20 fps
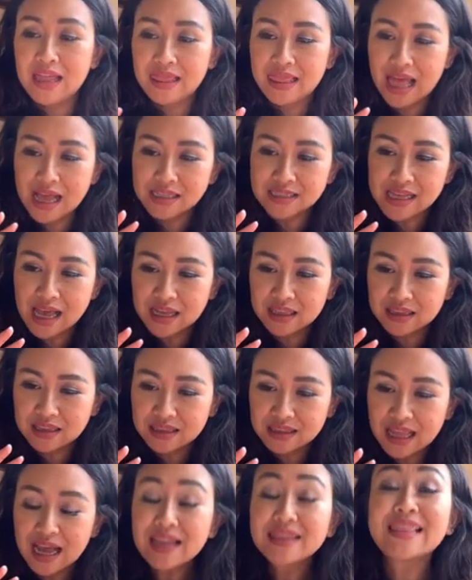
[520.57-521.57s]
หลังจาก
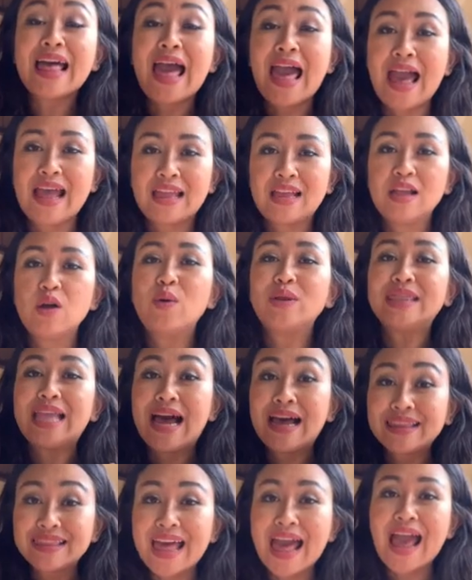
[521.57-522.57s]
ตั้งแต่นะเรียกว่า
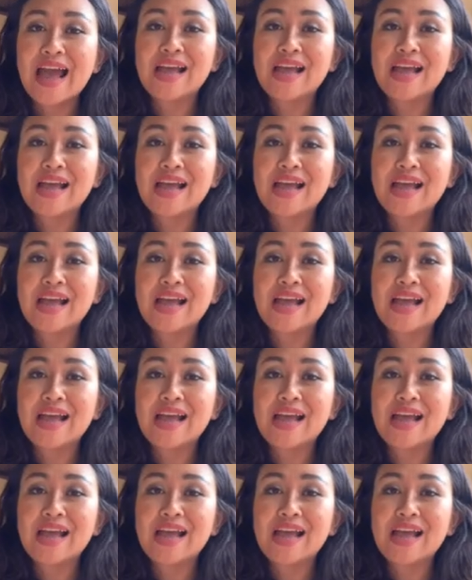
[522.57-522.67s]
ตั้งแต่